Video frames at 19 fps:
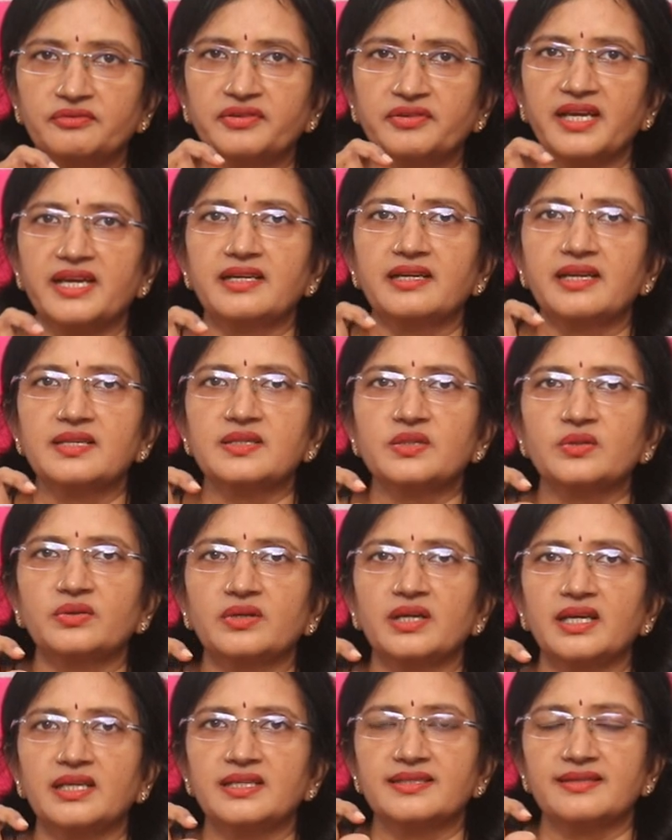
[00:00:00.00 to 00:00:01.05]
ఫ్రేగ్రెన్స్
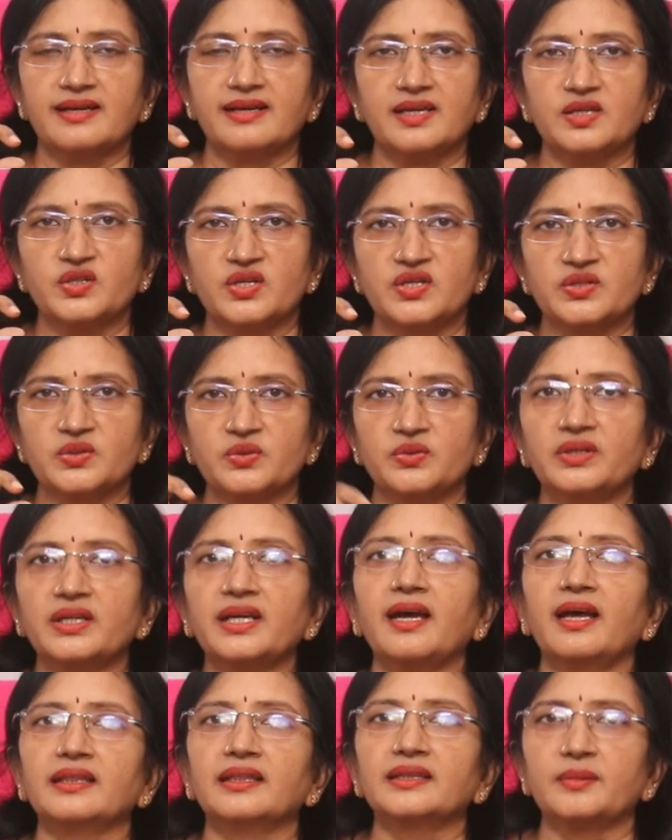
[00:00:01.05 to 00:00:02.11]
ఉండేది సెలెక్ట్ చేసుకుంటే
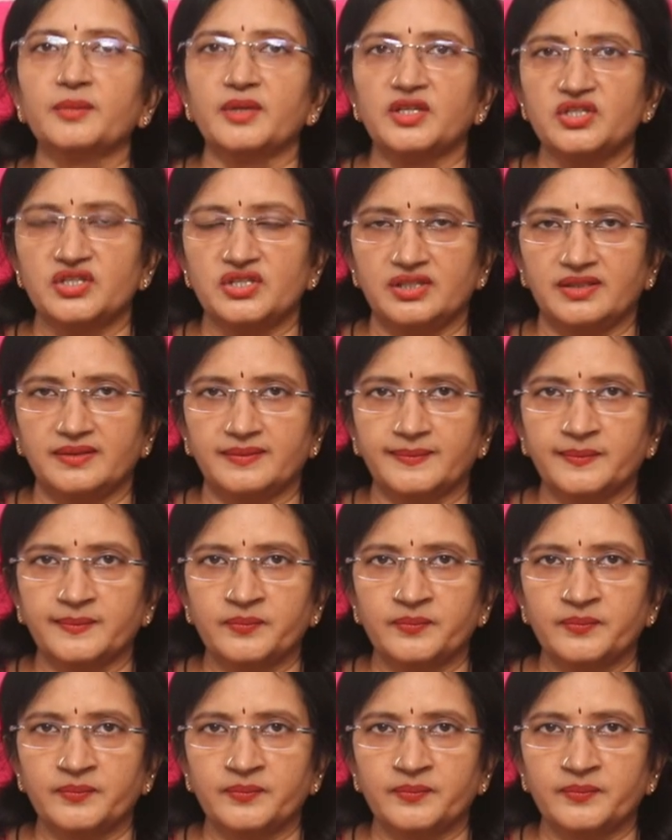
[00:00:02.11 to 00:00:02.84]
అంత మంచిది